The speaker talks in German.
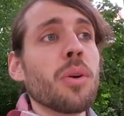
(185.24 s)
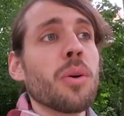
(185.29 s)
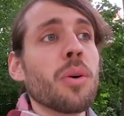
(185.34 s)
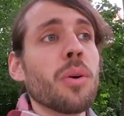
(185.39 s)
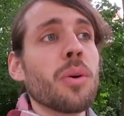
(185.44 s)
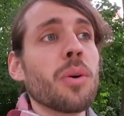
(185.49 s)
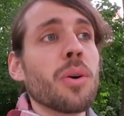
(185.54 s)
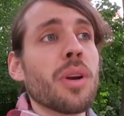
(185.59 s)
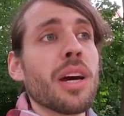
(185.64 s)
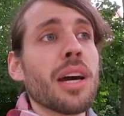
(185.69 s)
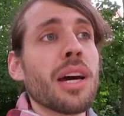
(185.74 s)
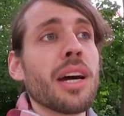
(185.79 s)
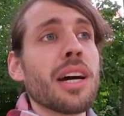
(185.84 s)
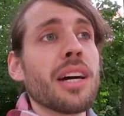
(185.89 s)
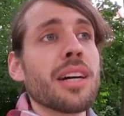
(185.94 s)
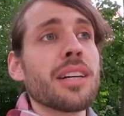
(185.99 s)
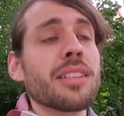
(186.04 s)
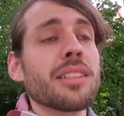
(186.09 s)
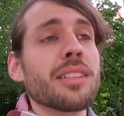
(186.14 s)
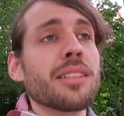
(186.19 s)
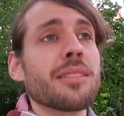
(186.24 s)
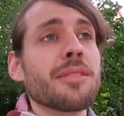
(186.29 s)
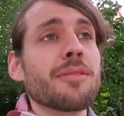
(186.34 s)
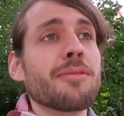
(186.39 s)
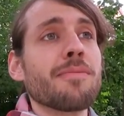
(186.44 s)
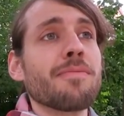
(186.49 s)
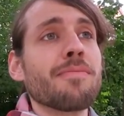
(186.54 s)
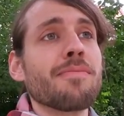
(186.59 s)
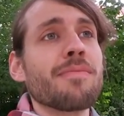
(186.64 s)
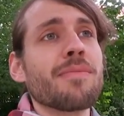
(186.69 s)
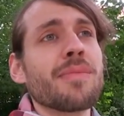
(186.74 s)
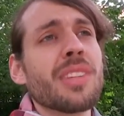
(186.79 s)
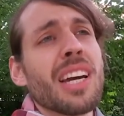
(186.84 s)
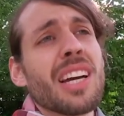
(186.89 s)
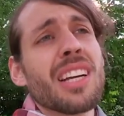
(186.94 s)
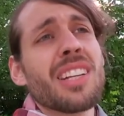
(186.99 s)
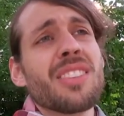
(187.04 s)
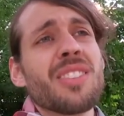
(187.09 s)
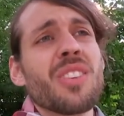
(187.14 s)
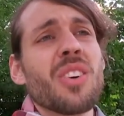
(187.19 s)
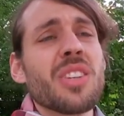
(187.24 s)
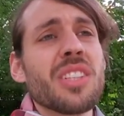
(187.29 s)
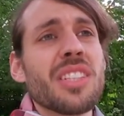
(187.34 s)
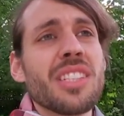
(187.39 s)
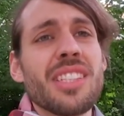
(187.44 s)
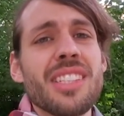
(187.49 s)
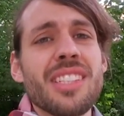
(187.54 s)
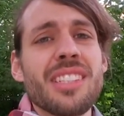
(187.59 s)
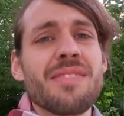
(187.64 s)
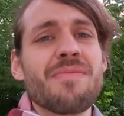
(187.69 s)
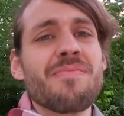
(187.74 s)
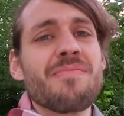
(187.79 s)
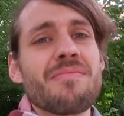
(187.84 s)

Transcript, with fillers: oder ähm, na, Leute, die